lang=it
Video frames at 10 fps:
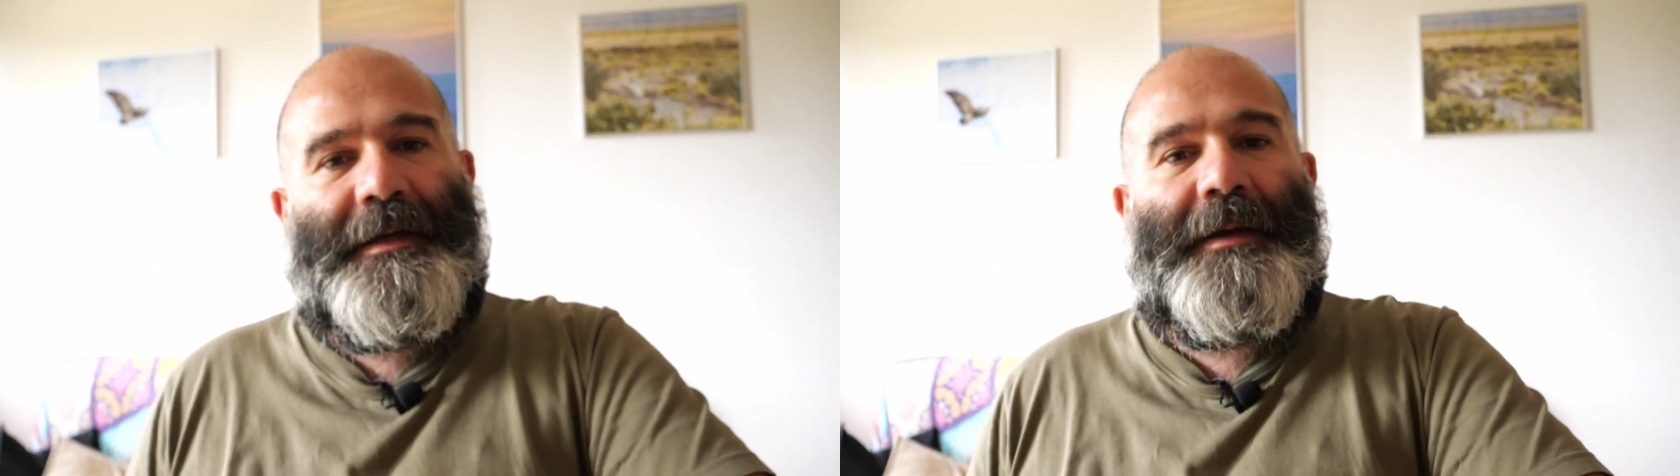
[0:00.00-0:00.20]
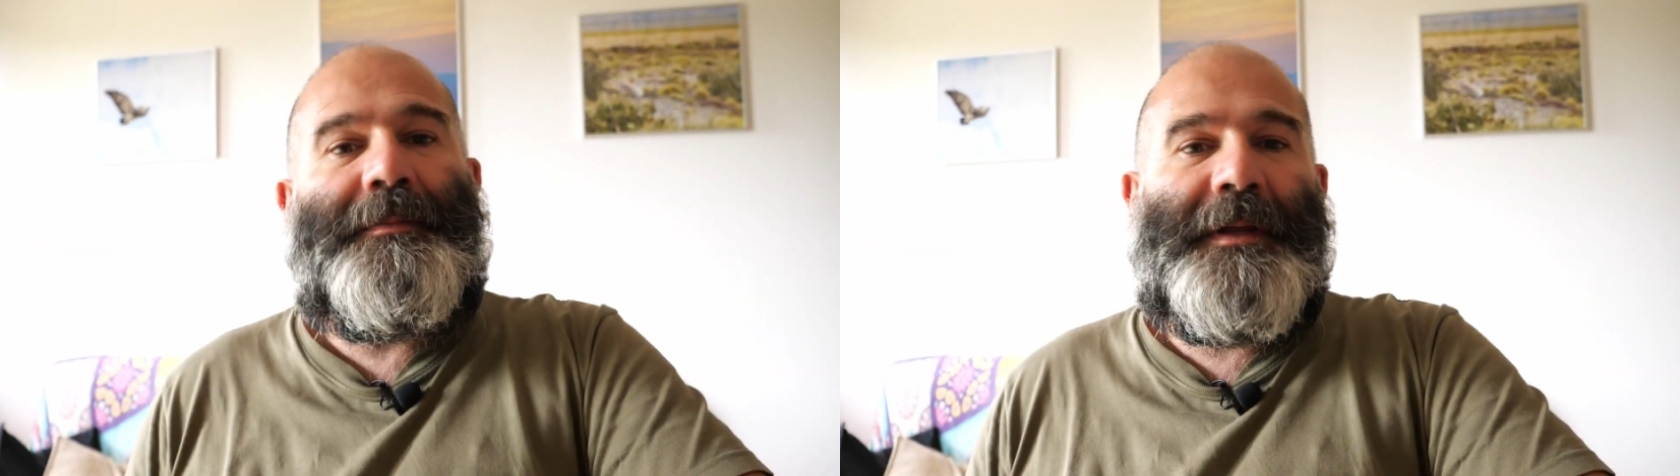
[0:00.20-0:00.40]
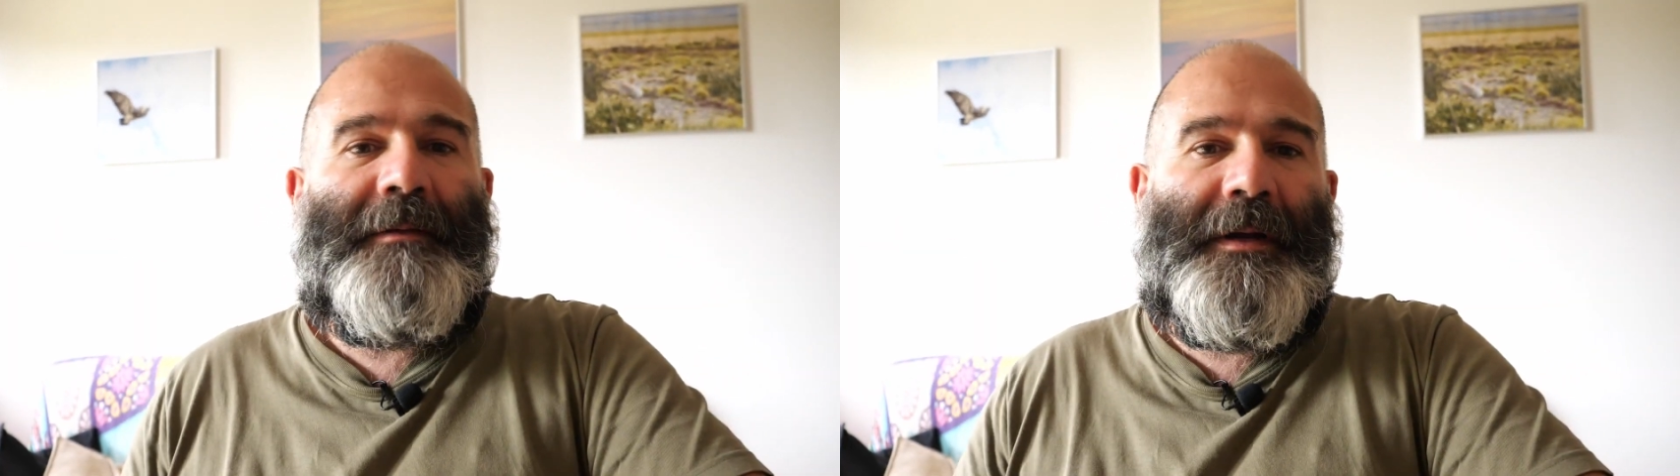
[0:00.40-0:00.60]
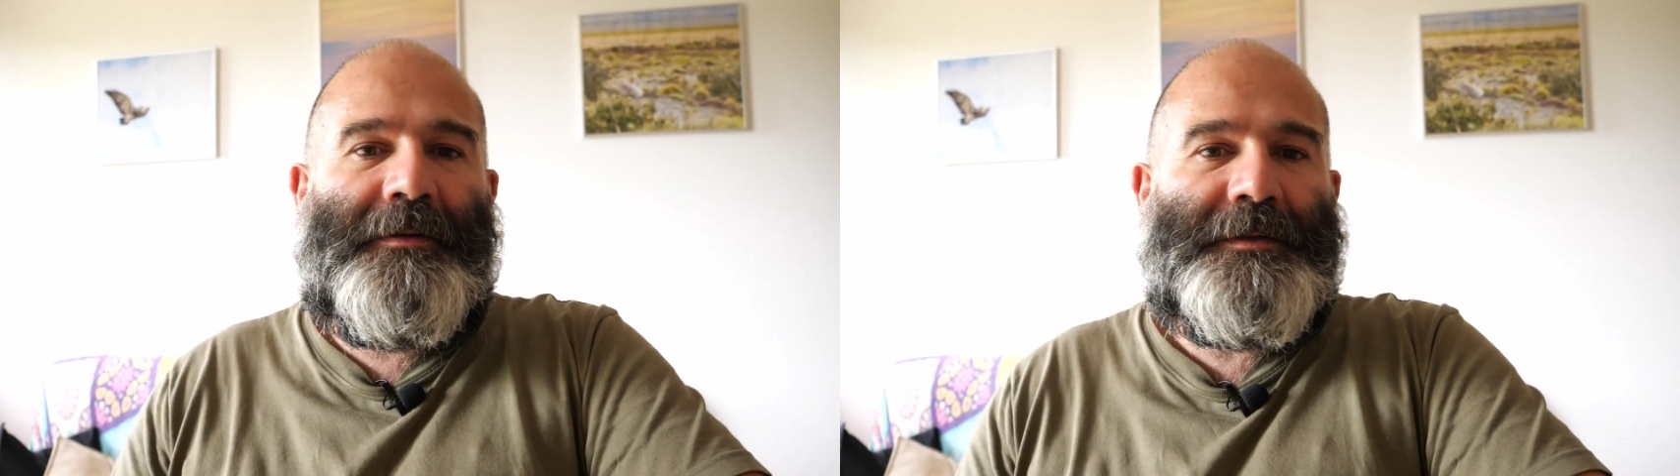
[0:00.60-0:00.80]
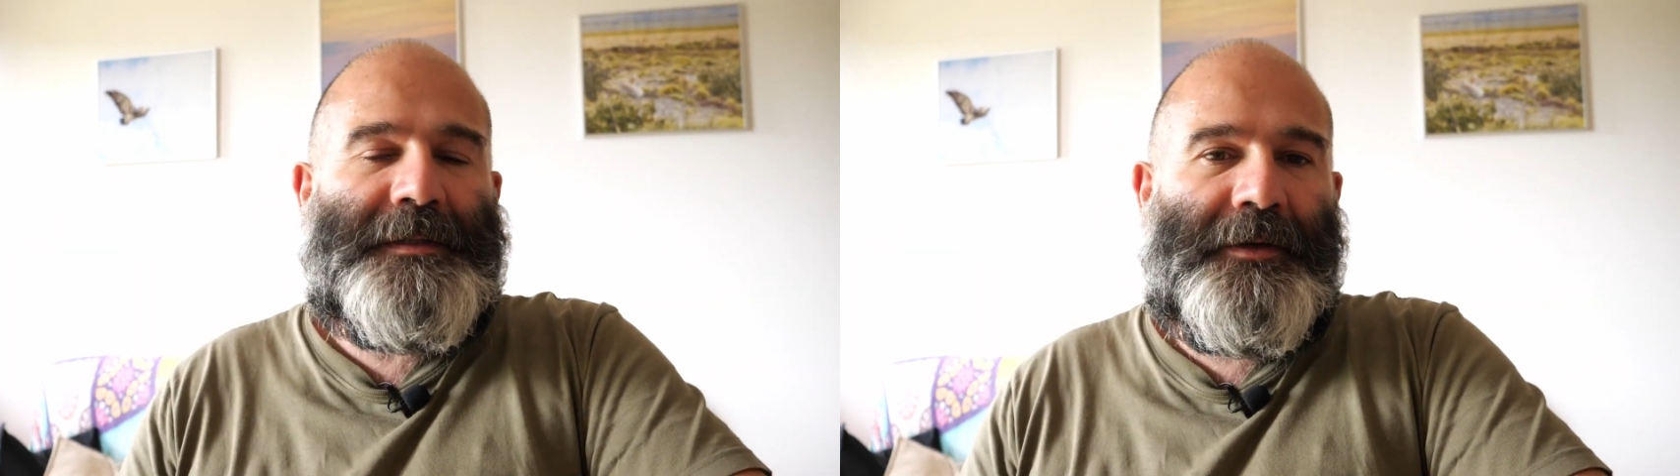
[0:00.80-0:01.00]
che prima
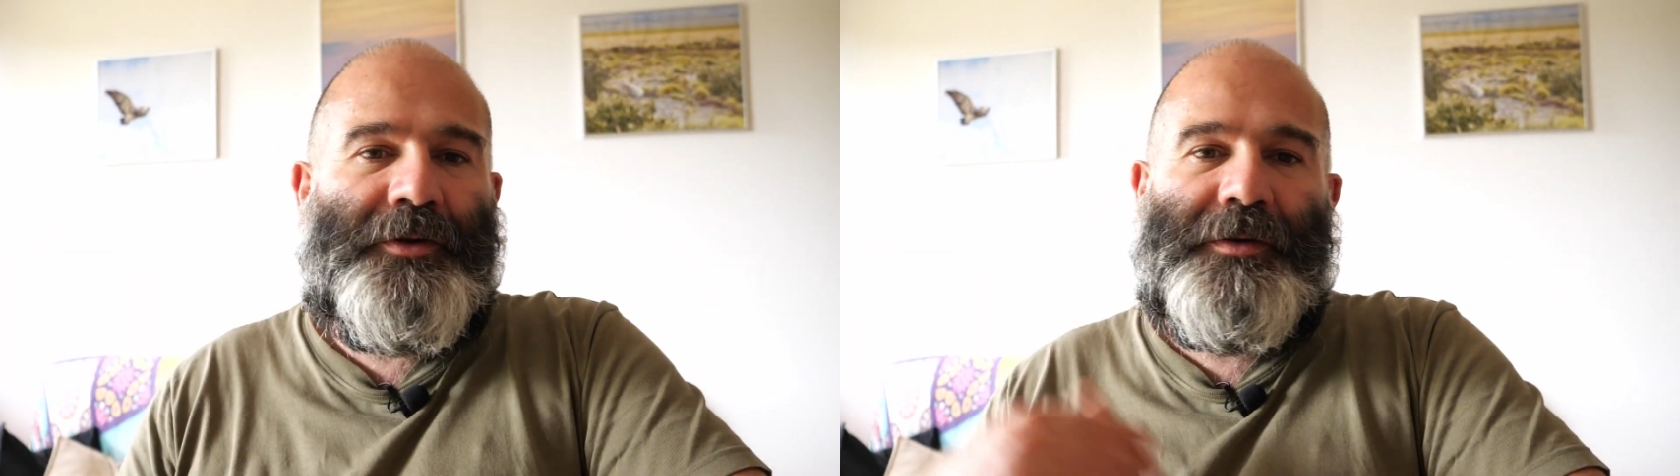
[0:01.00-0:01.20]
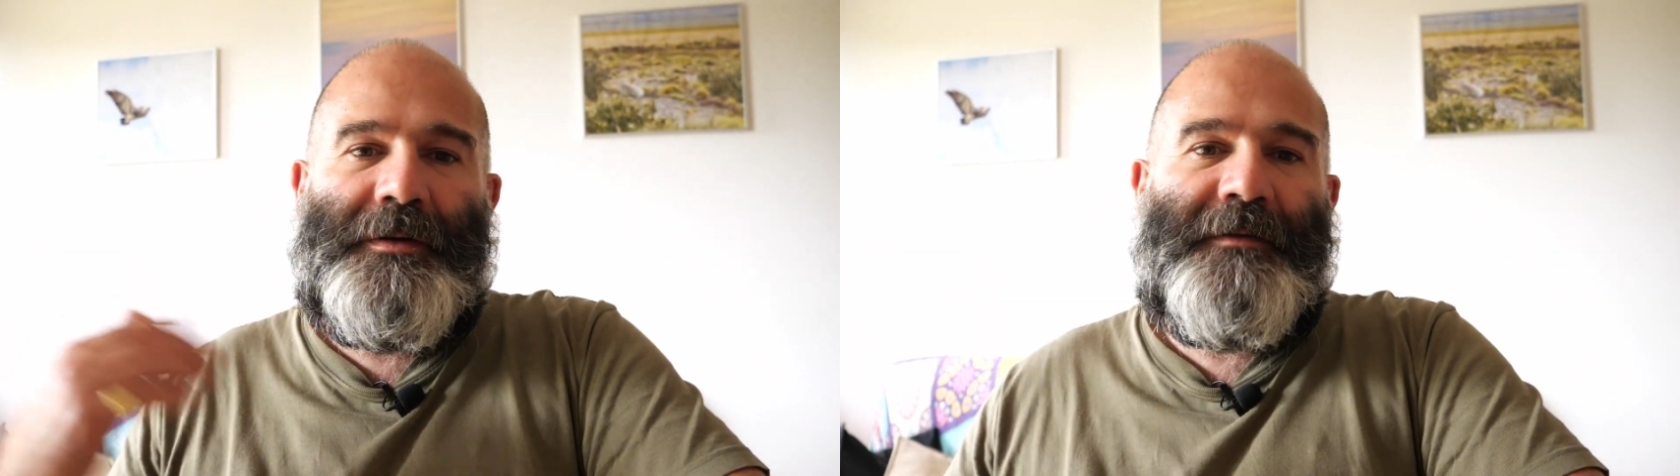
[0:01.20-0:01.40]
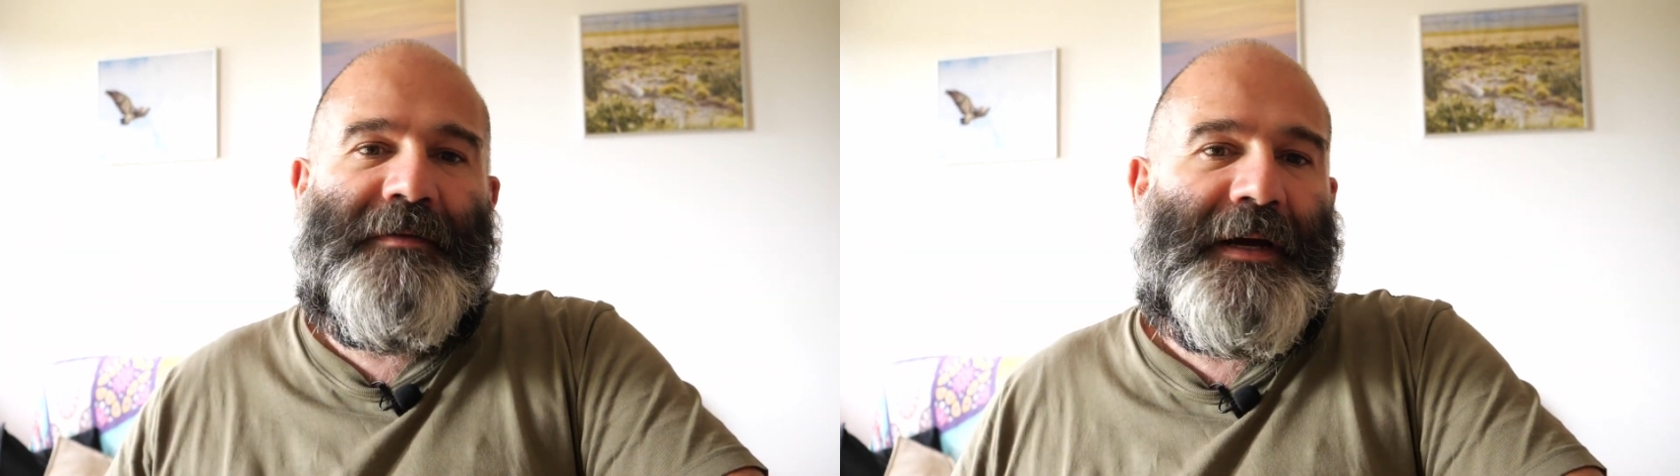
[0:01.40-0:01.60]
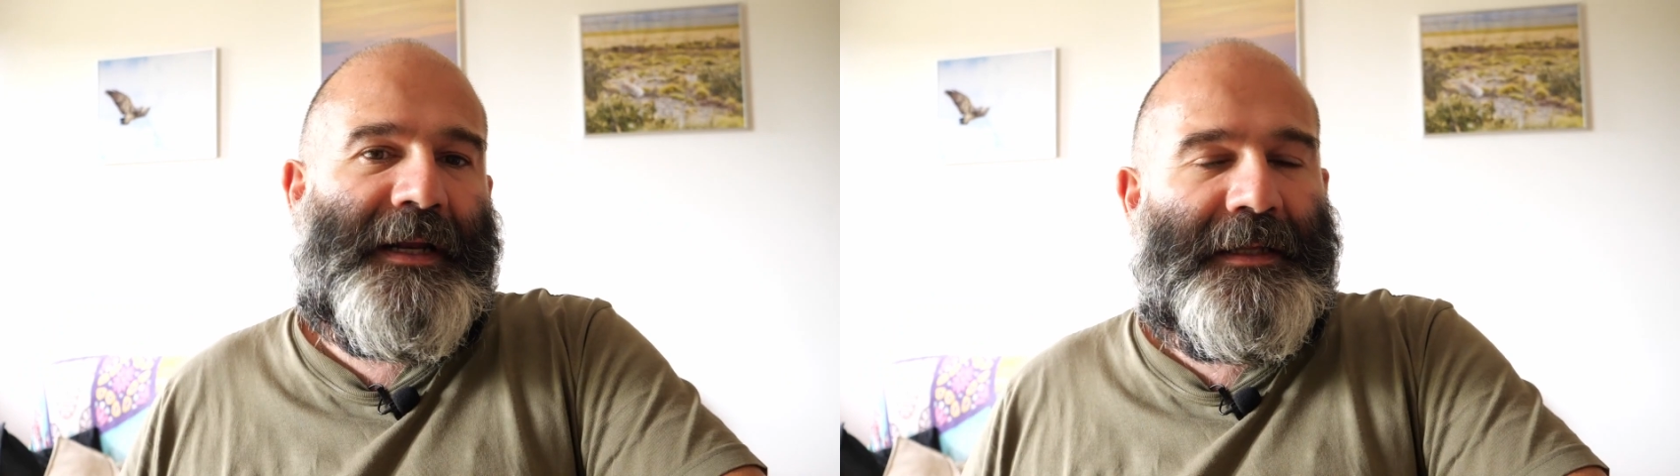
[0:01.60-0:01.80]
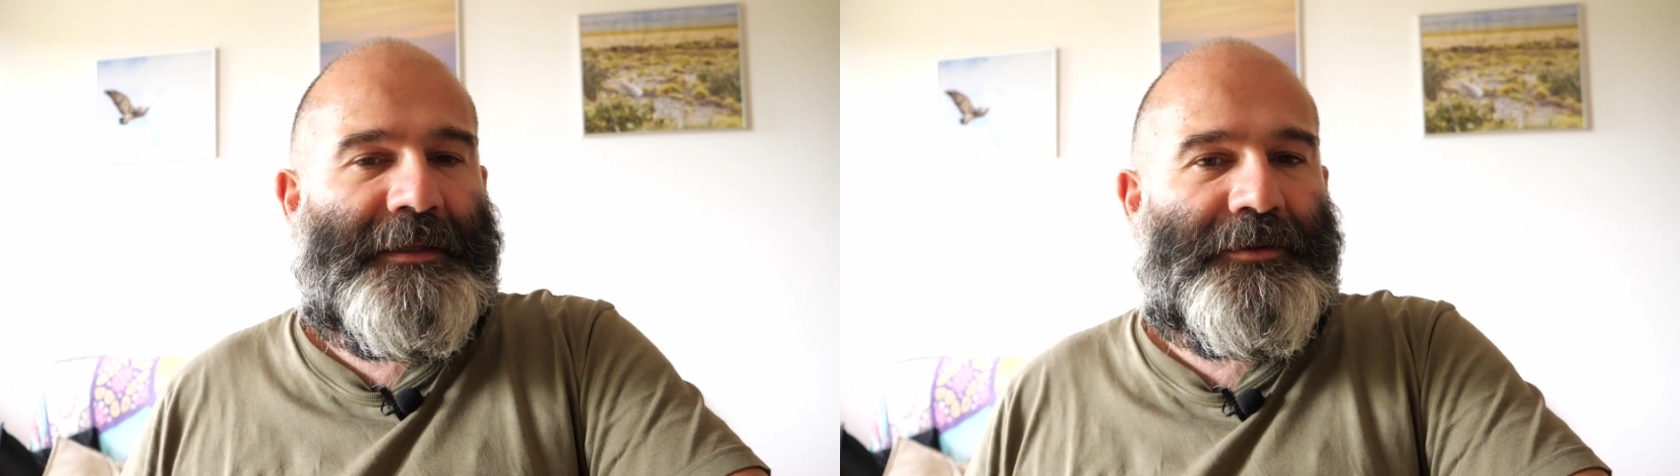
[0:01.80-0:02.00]
non si riuscivano a fare,
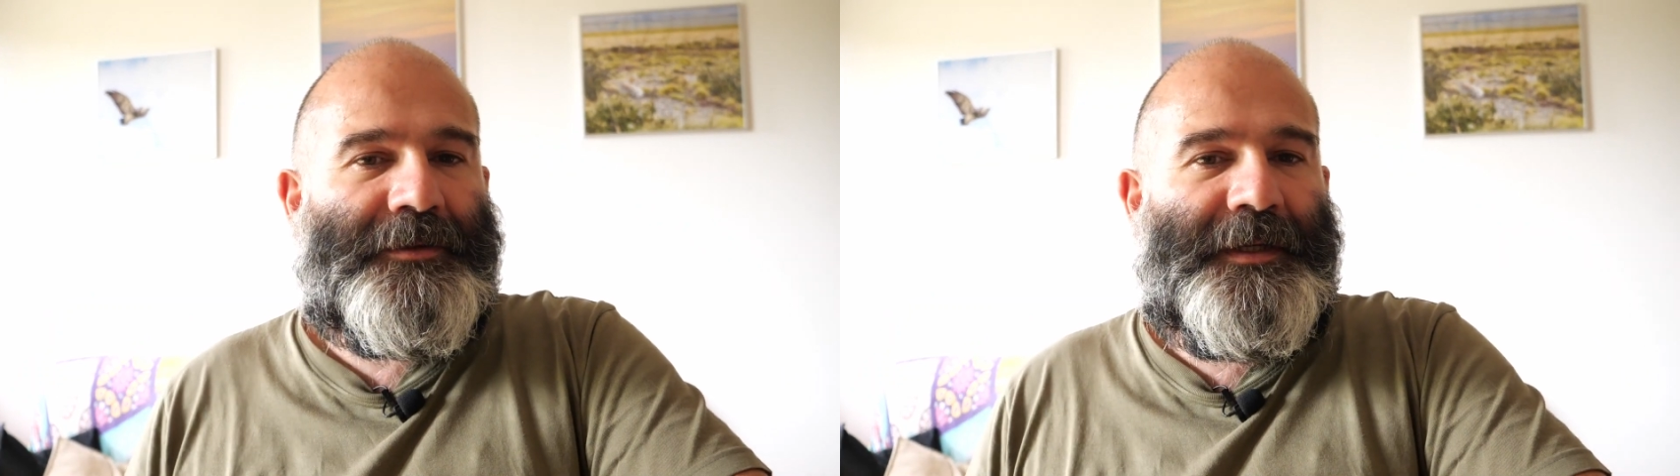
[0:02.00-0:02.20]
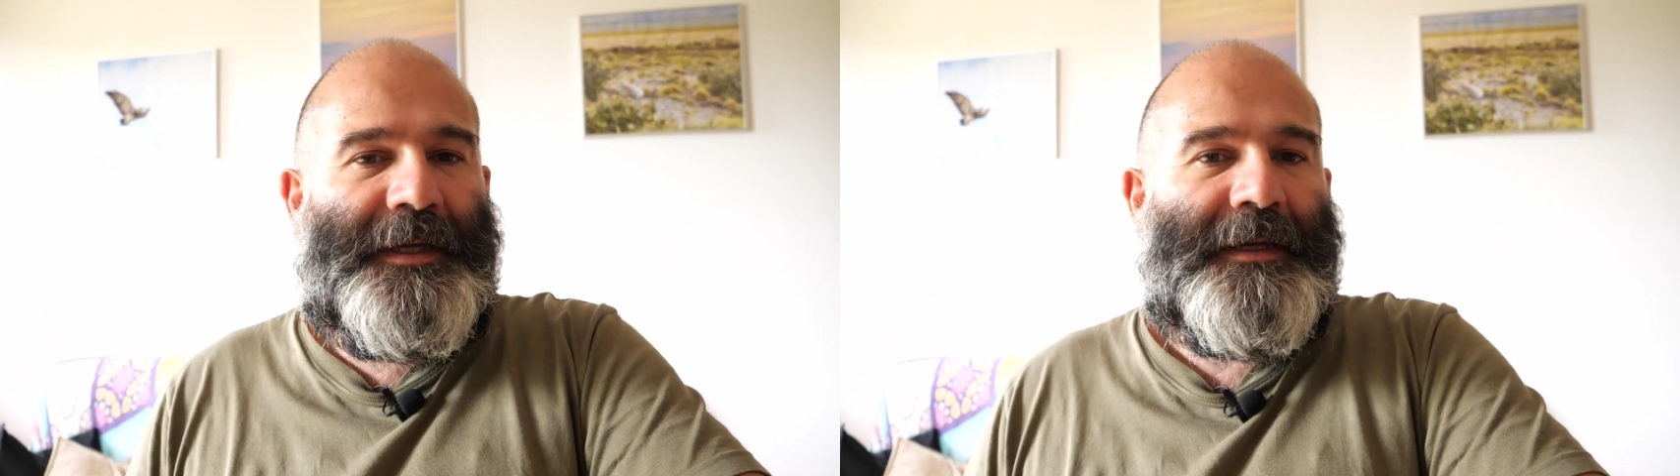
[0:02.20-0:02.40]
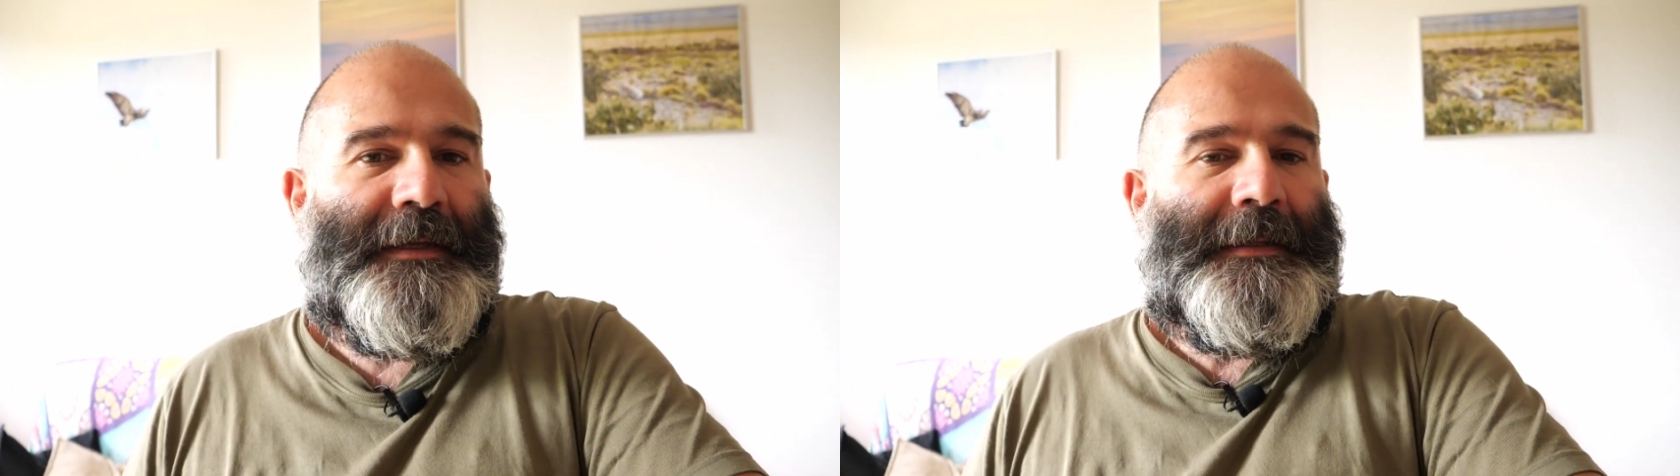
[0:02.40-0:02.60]
adesso sì.